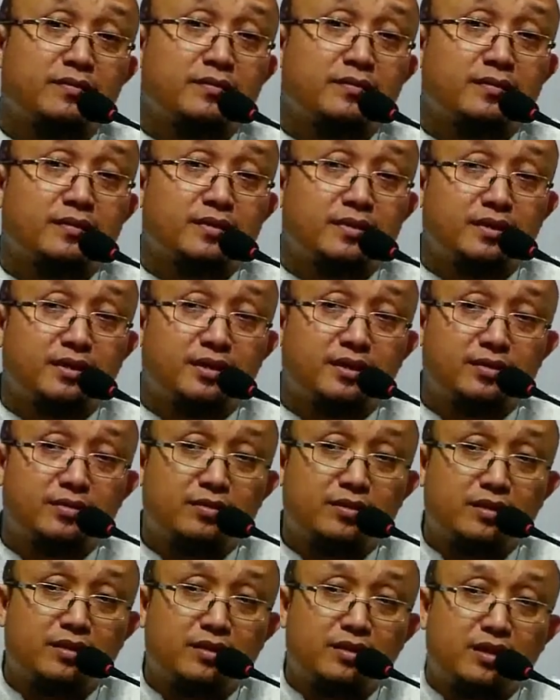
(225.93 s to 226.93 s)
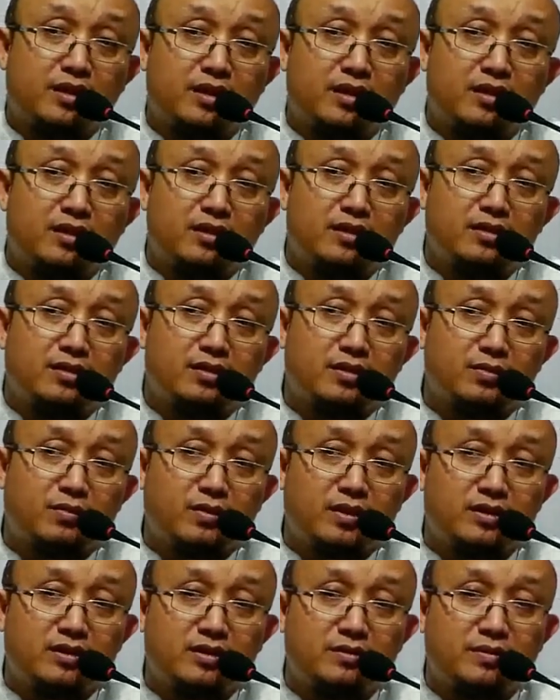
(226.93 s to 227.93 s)
yaitu tentang
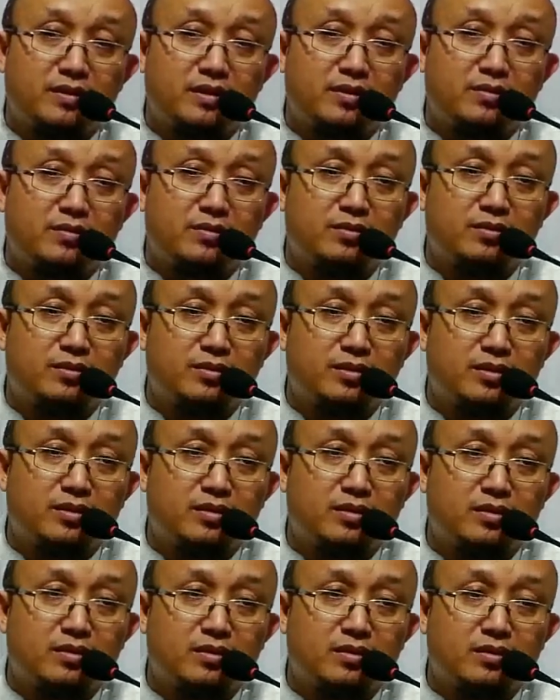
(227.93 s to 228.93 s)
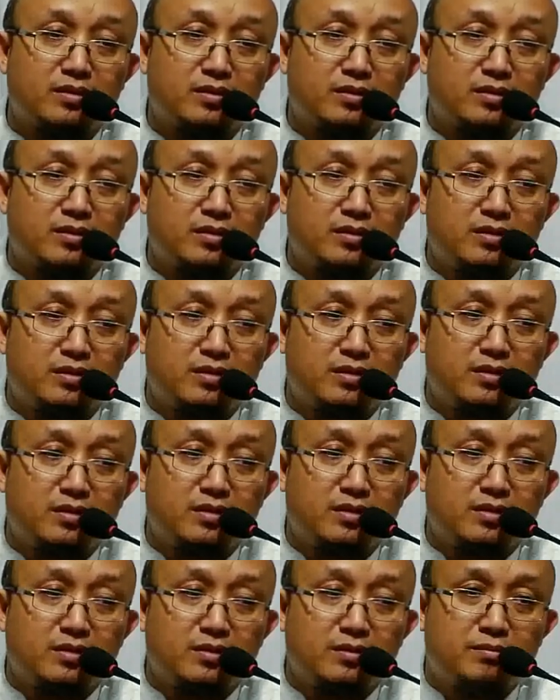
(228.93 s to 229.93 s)
kewajiban untuk
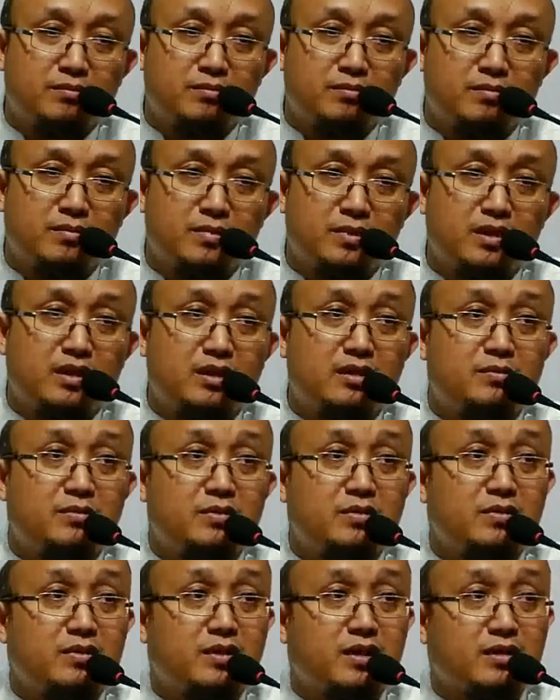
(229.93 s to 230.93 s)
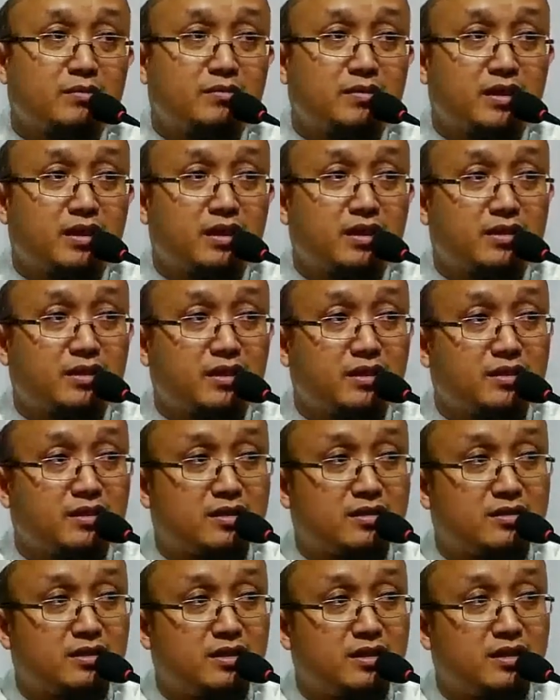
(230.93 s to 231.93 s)
menahi mungkar, mengingatkan
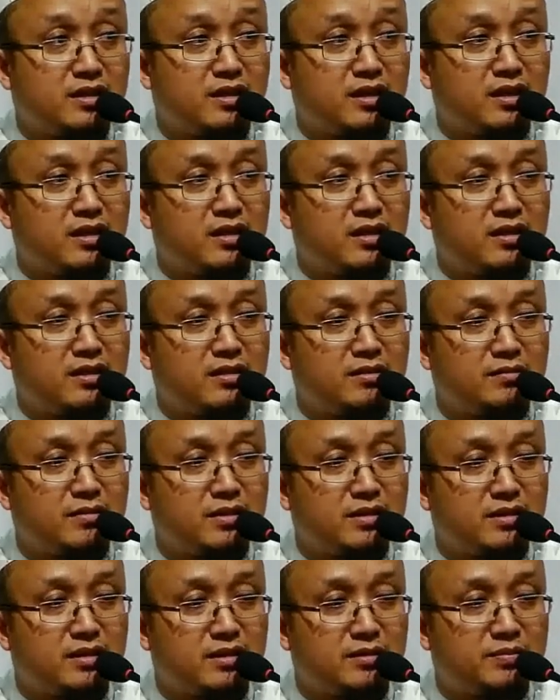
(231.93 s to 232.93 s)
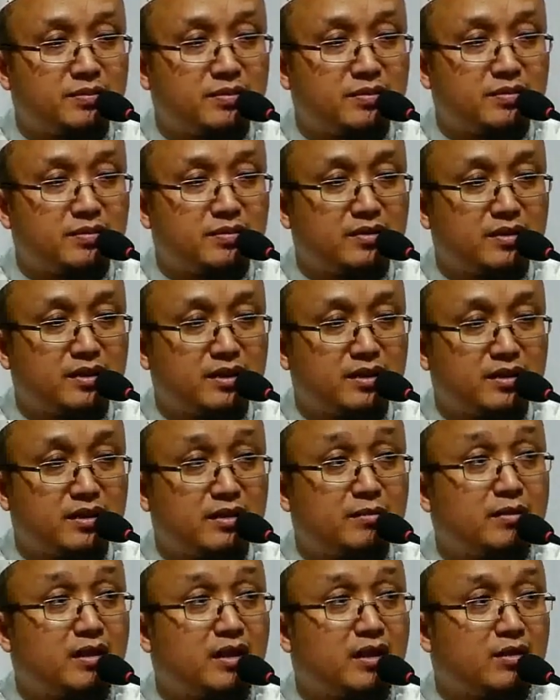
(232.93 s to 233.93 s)
kejelekan meskipun kita
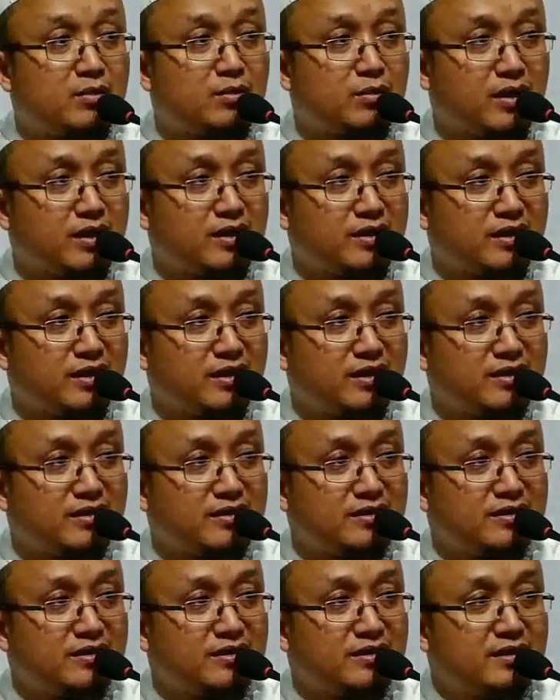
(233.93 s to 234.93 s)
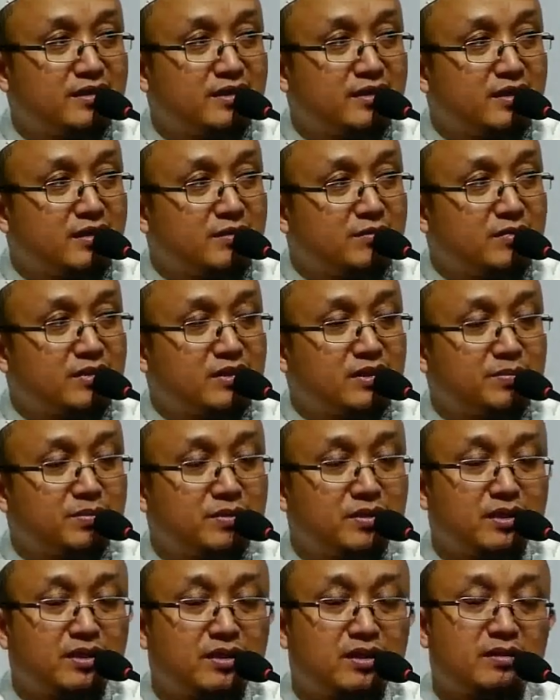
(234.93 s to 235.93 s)
melakukannya. Meskipun
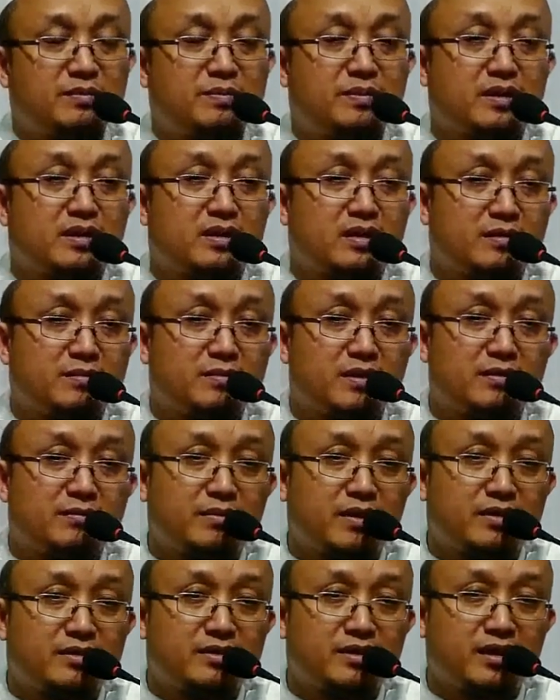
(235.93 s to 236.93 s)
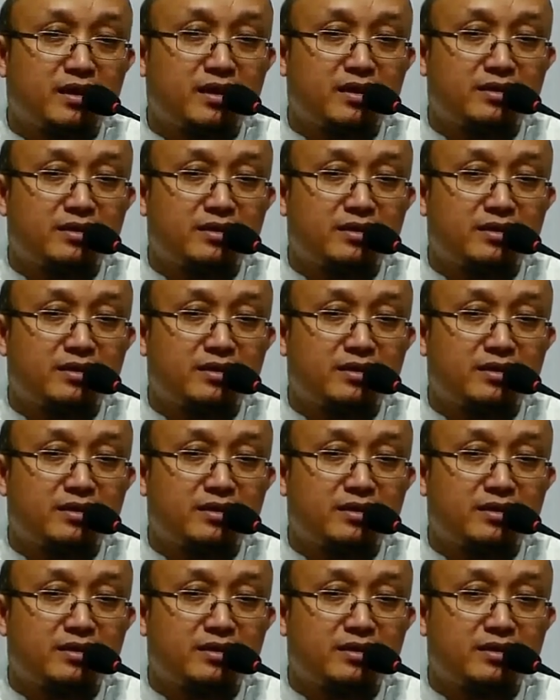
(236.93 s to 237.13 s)
kita bergelimang maksiat.